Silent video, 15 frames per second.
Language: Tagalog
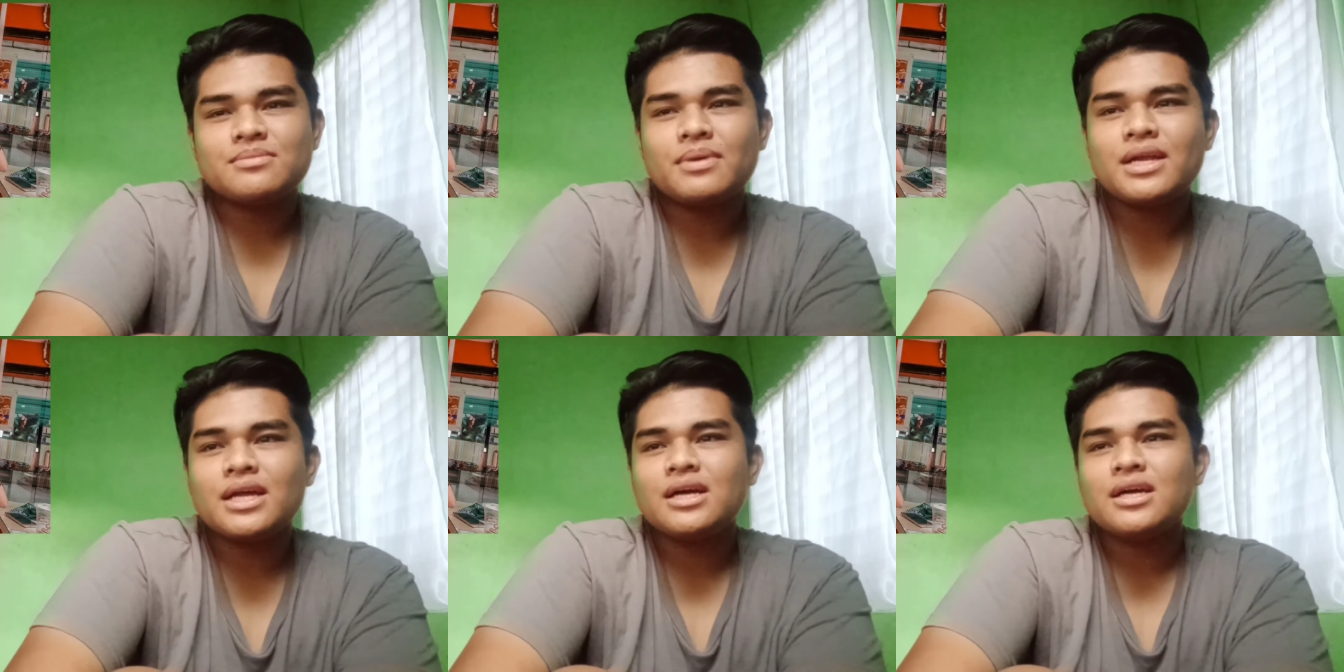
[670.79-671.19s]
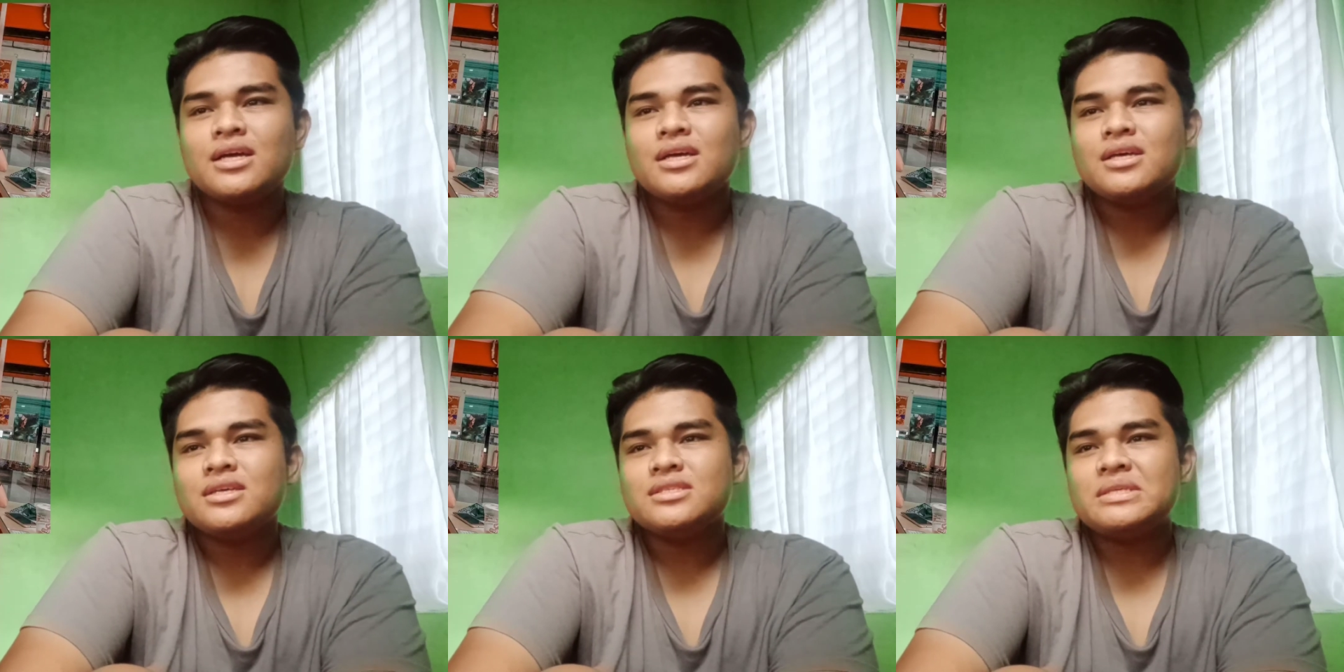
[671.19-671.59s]
parang
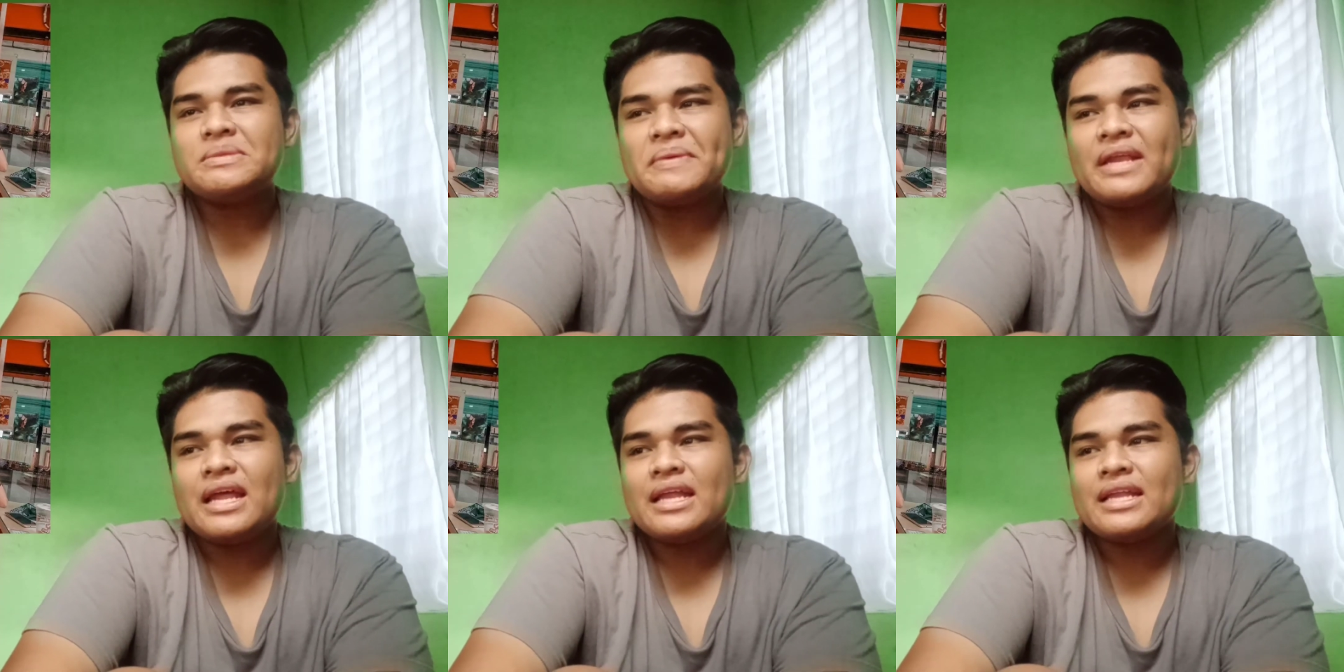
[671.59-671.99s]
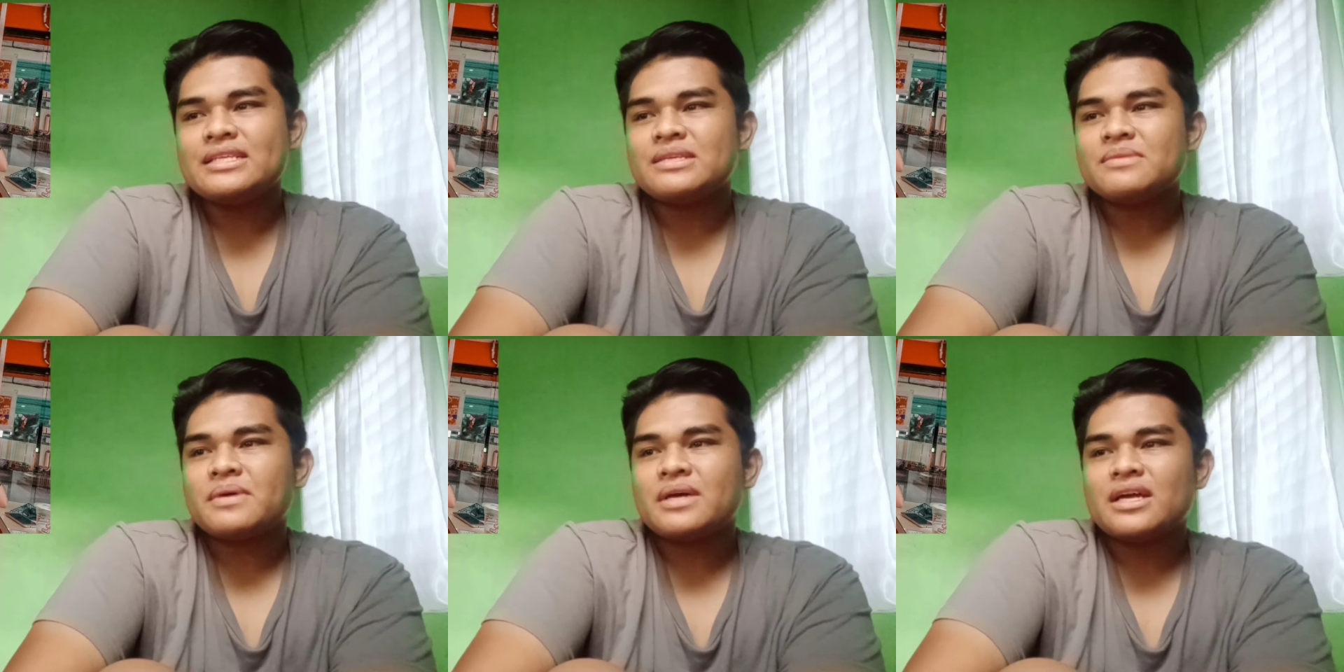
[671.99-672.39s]
si Pilar
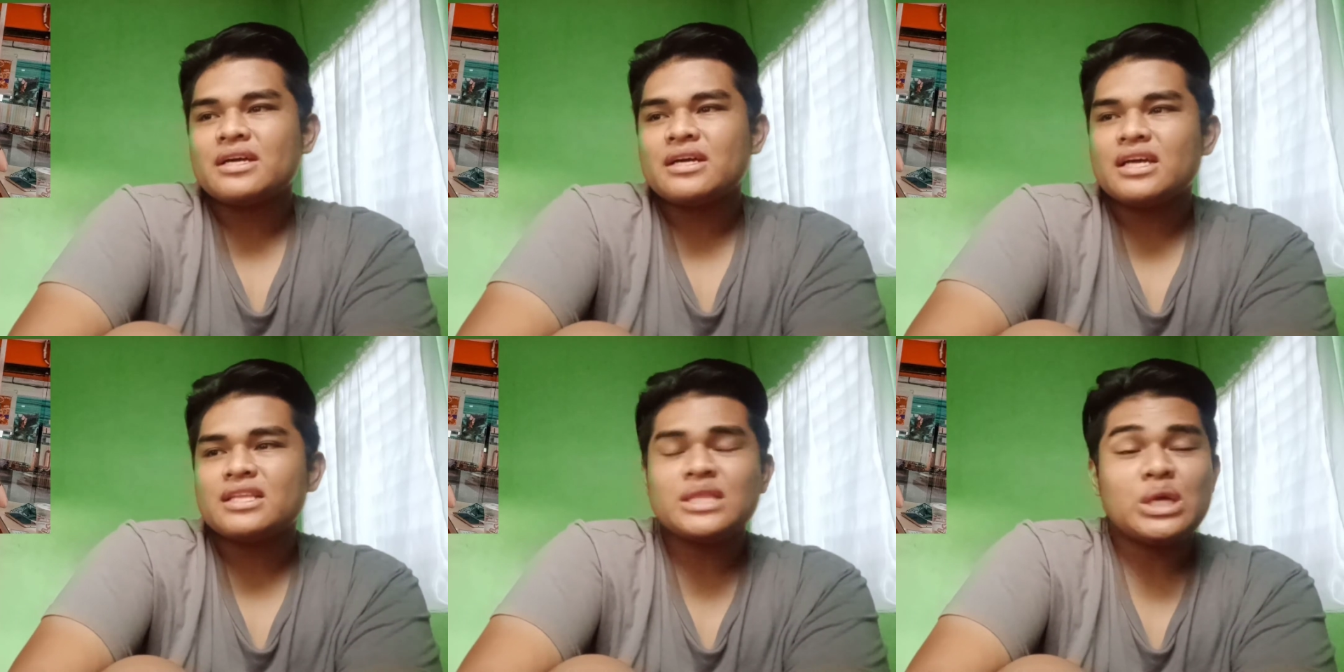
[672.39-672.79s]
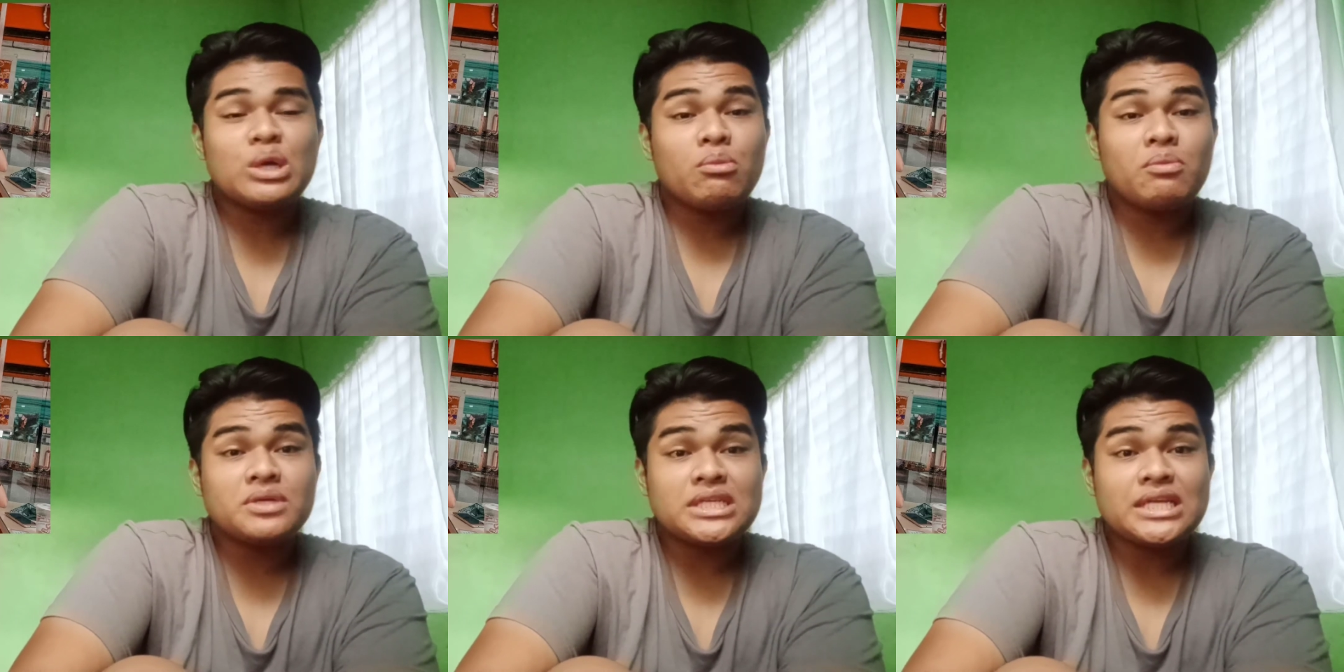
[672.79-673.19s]
Risa parang kahit hindi
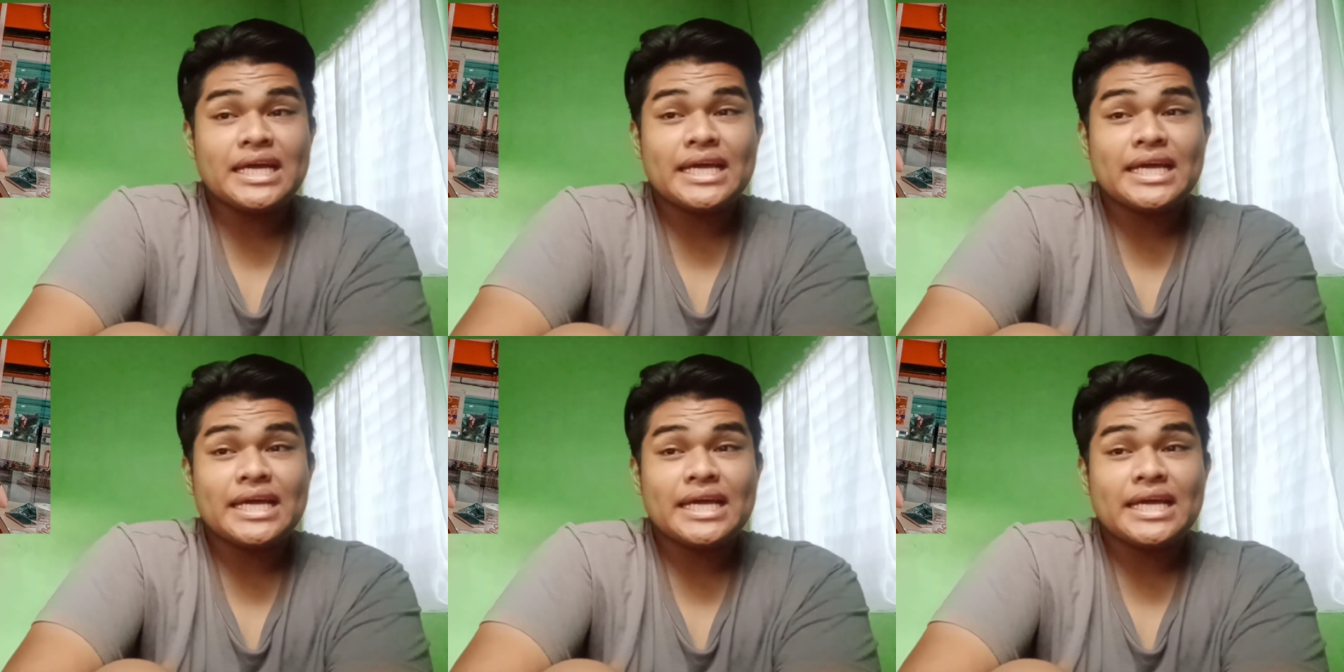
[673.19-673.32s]
ko pa siya